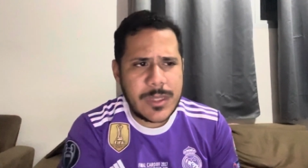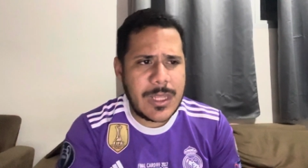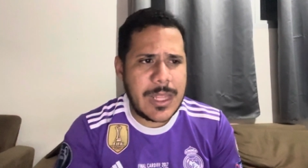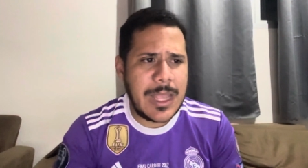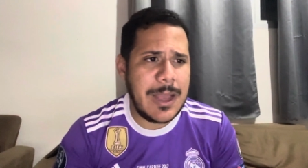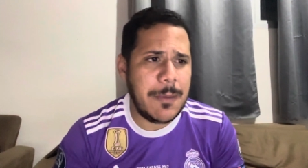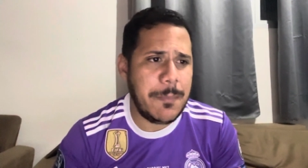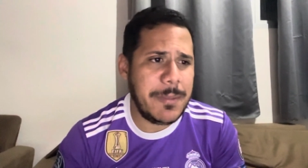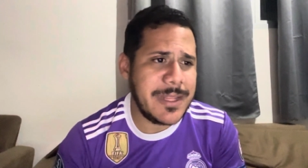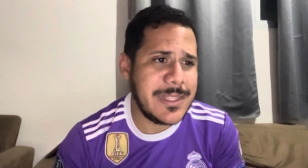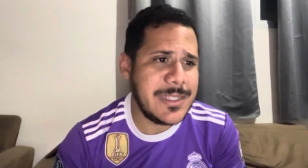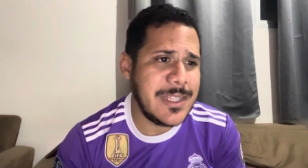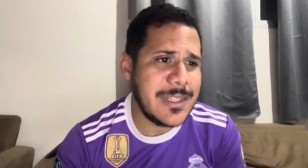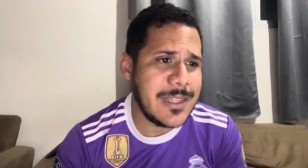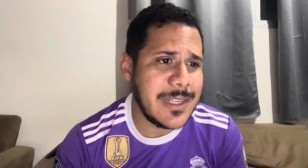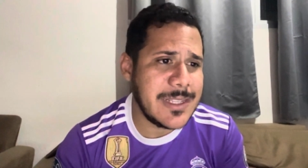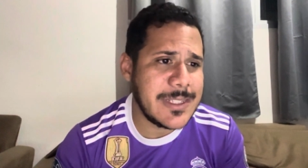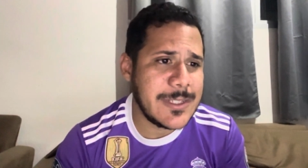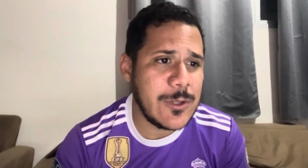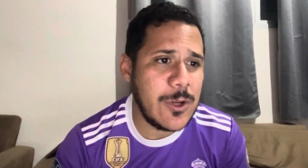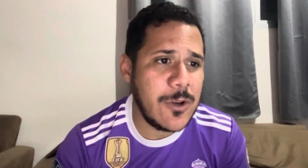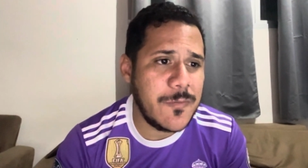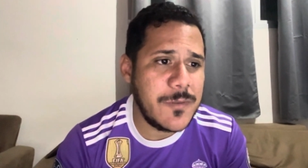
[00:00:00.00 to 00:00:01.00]

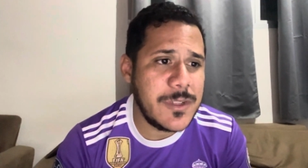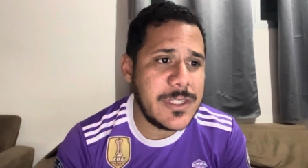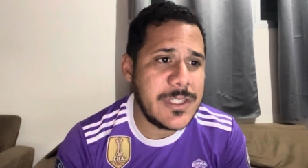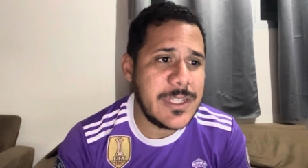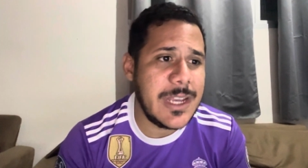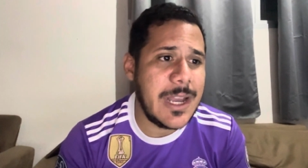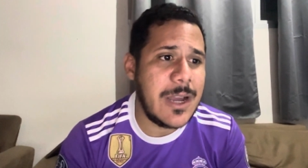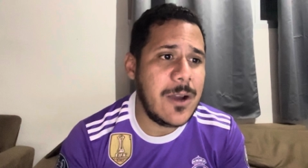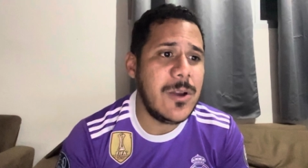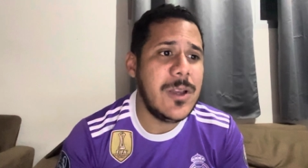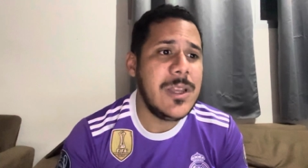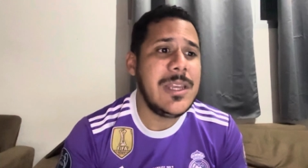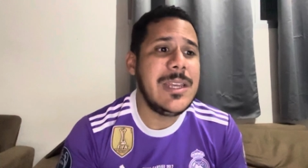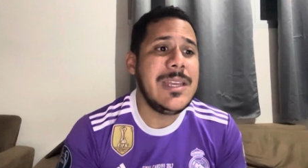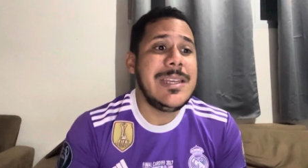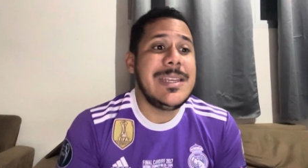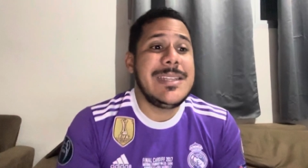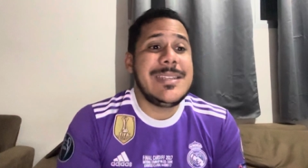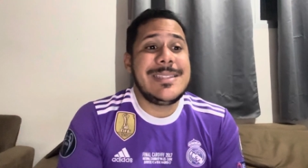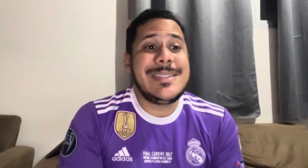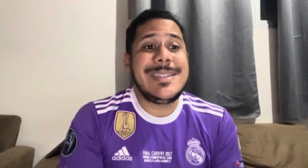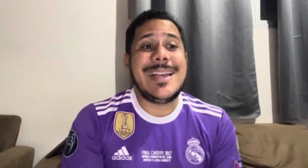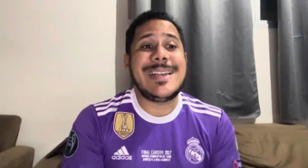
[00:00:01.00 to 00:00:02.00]
Apresentação oficial
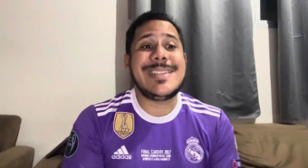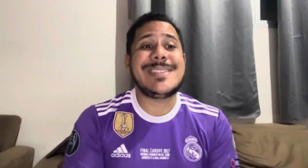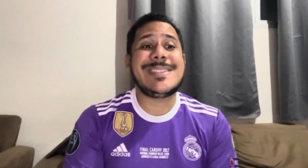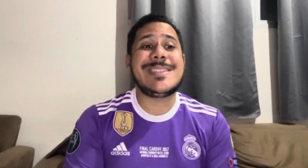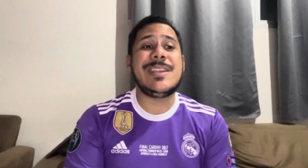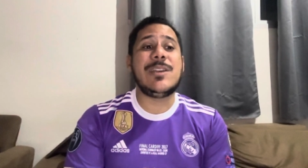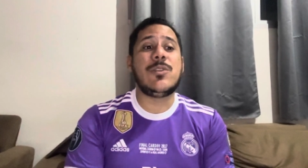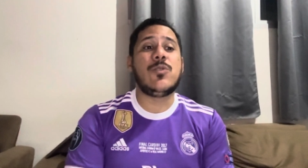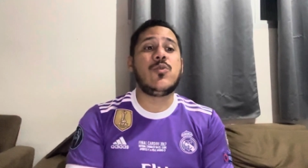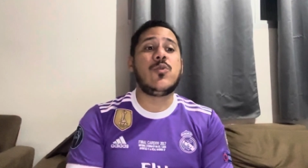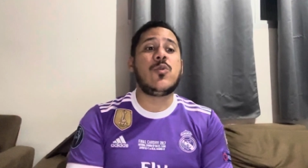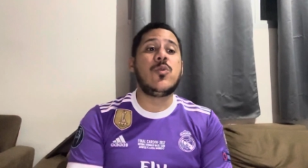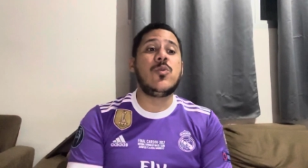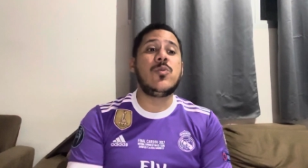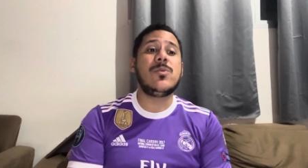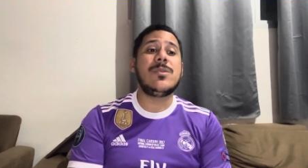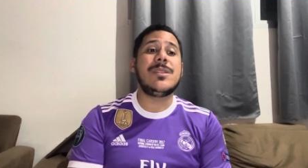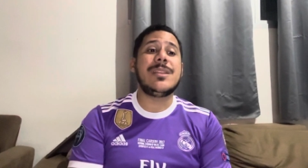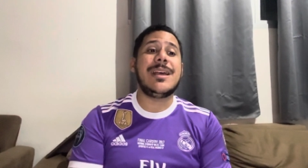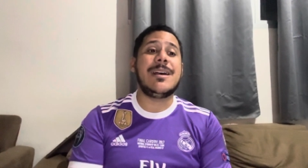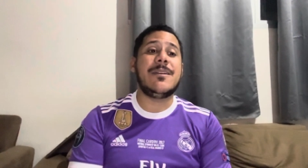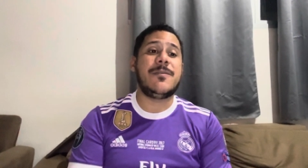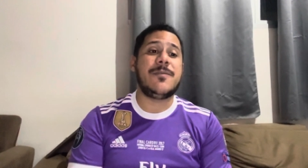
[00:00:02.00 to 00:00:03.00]
na
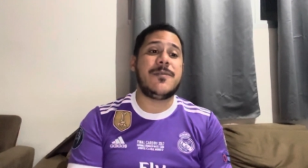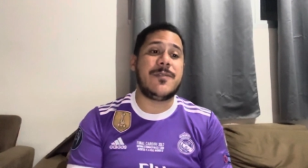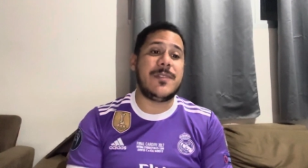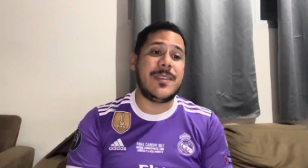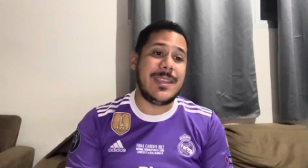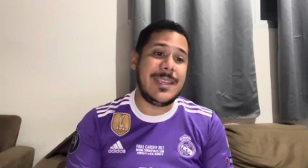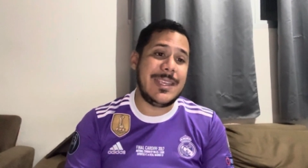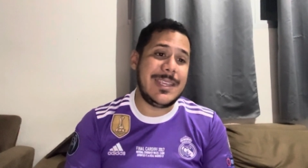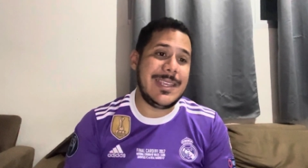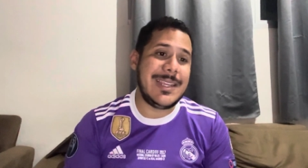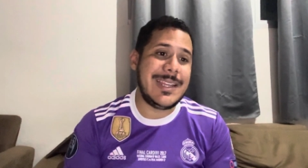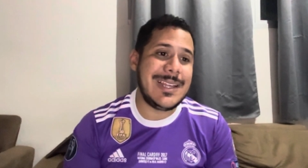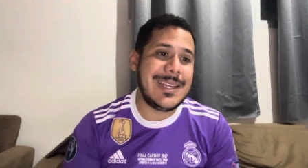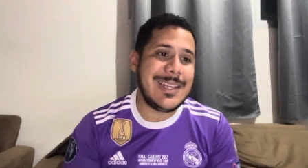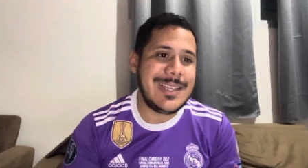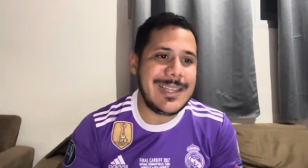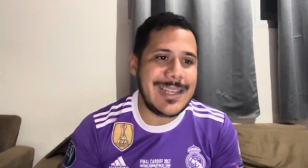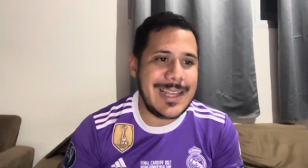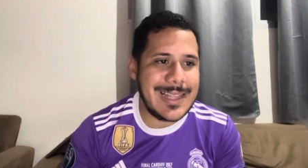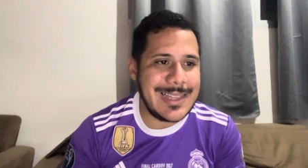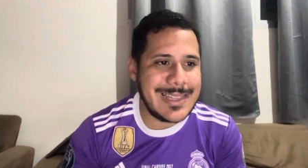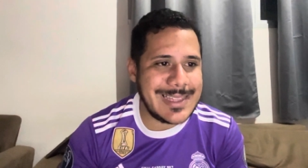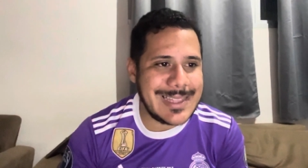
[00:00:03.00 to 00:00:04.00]
segunda-feira
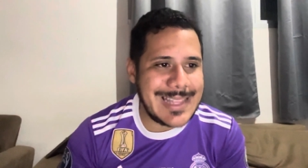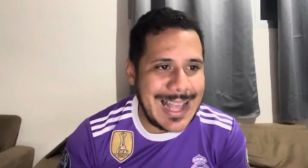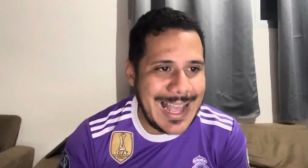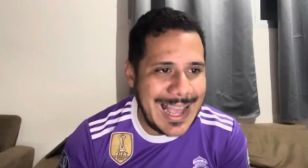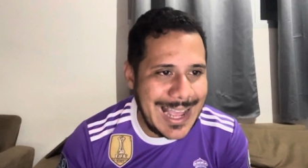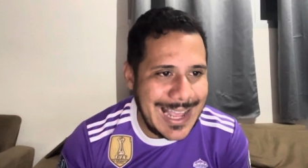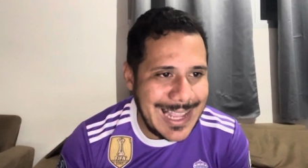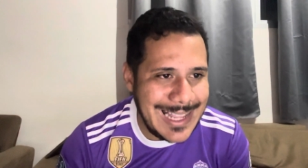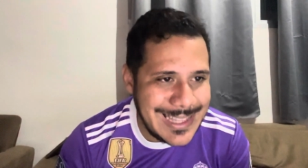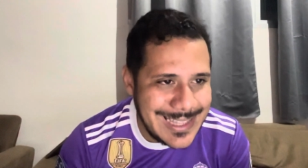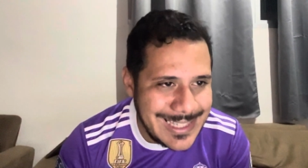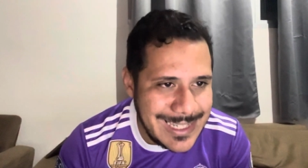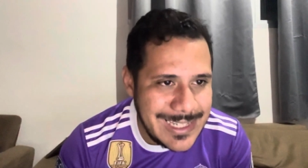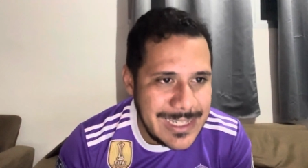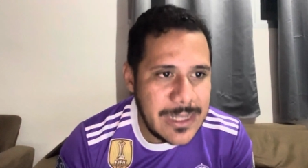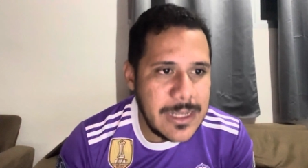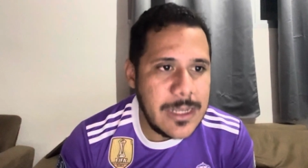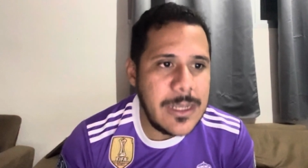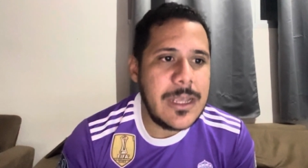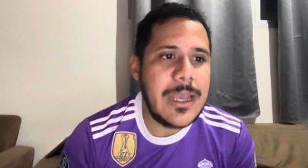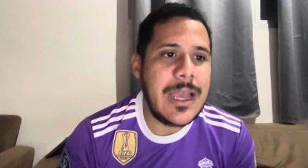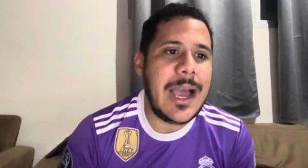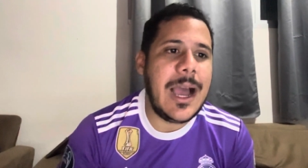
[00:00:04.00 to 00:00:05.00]
à tarde,
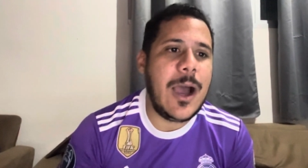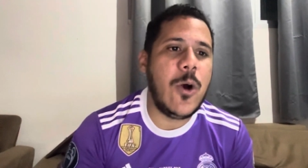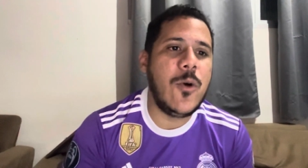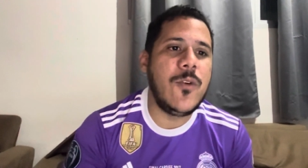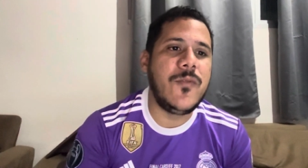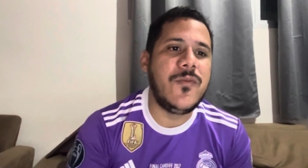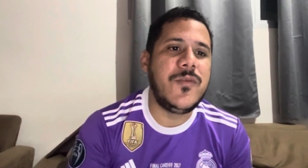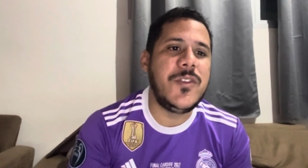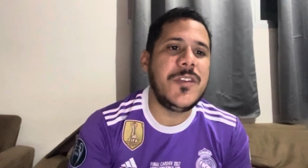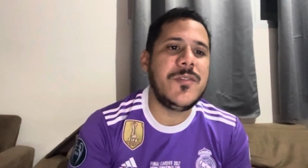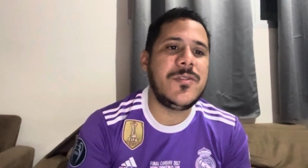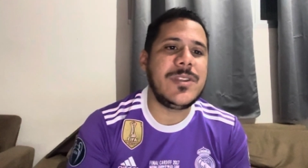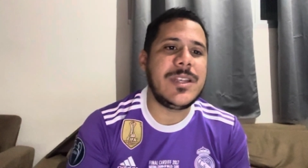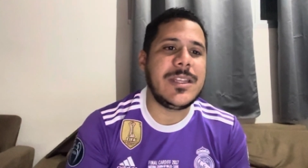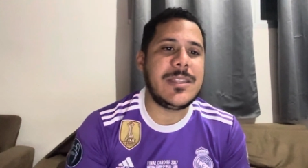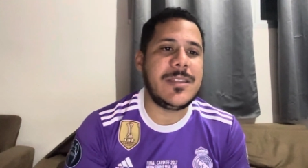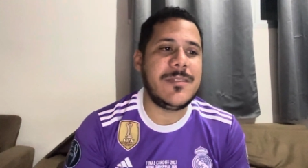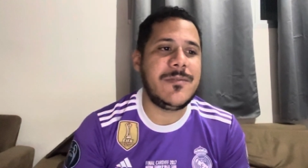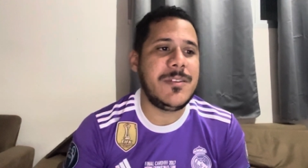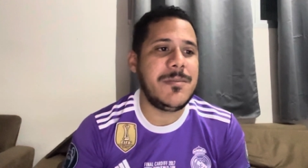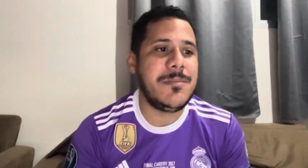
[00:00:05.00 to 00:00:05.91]
ao vivo na TV